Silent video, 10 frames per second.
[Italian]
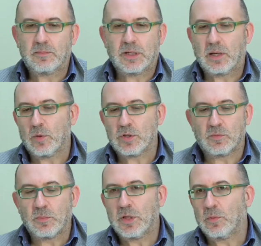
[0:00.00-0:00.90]
perché questo
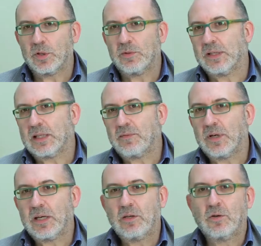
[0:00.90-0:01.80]
bambino poi diventerà
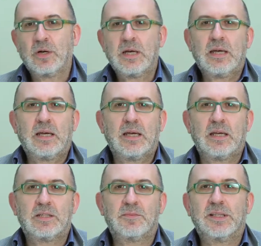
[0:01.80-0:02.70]
vecchio
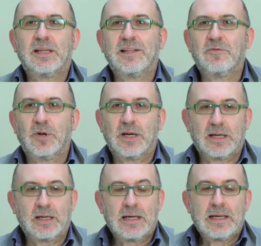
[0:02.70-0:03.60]
e smetterà di volare